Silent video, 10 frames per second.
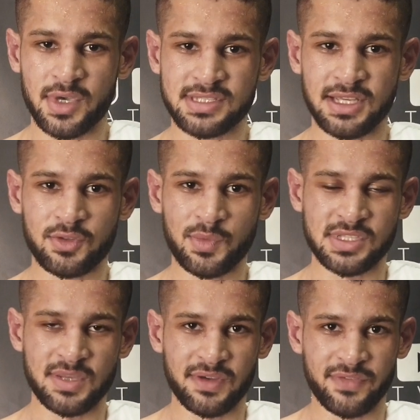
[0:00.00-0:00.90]
Merci à tout le
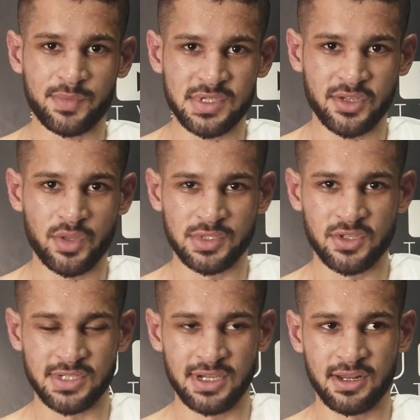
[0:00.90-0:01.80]
monde, ça m'a fait plaisir de
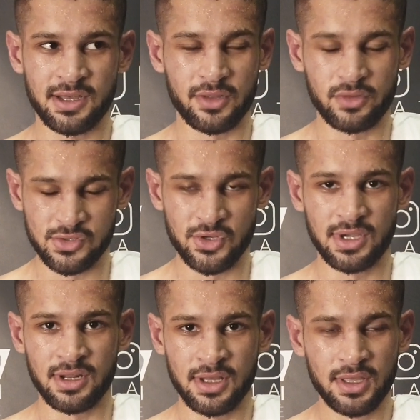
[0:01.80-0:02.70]
présenter dans ce
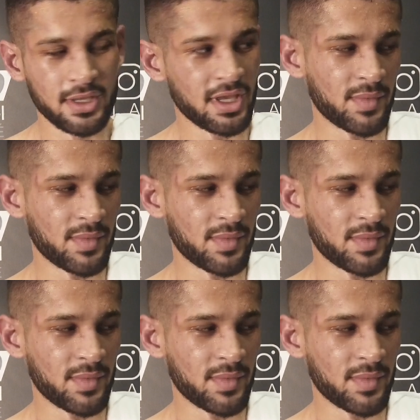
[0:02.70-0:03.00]
gars-là.